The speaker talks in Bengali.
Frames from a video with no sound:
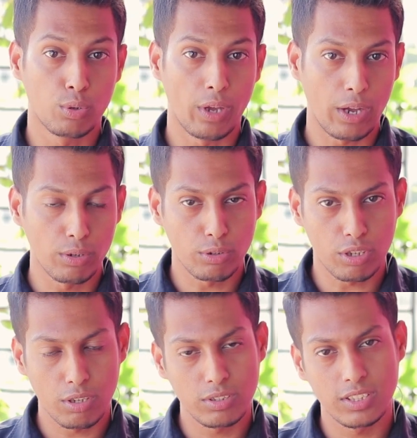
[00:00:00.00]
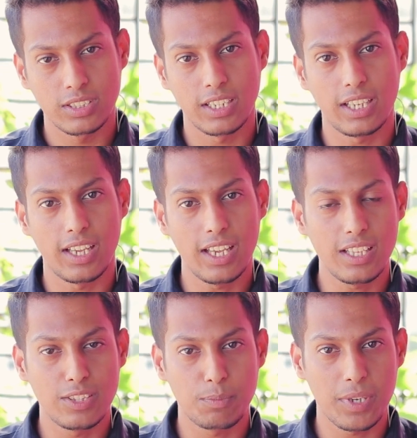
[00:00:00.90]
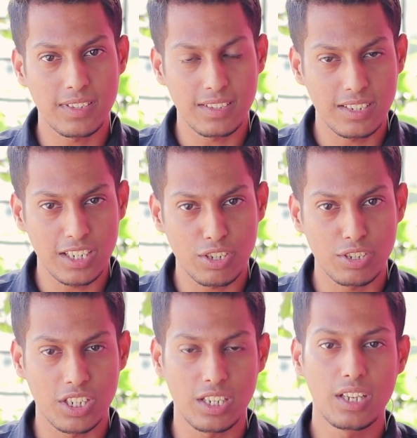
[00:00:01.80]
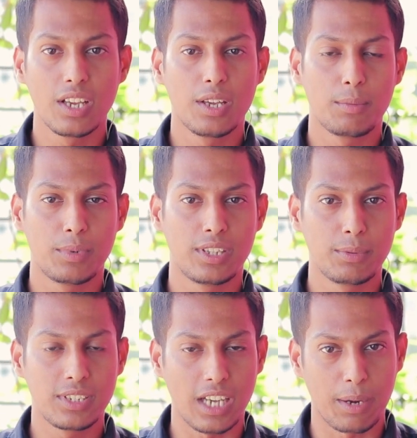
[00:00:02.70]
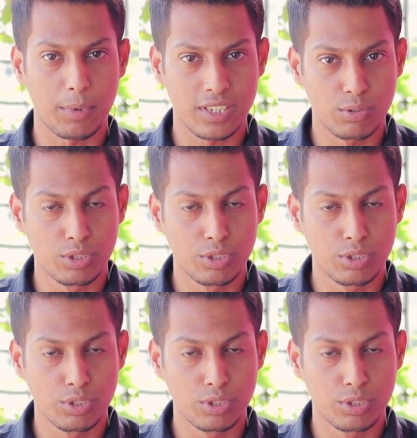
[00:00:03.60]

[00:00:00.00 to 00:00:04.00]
তো এখন কথা হচ্ছে যে এই স্পেস স্টেশন যেটি পৃথিবীর চারপাশে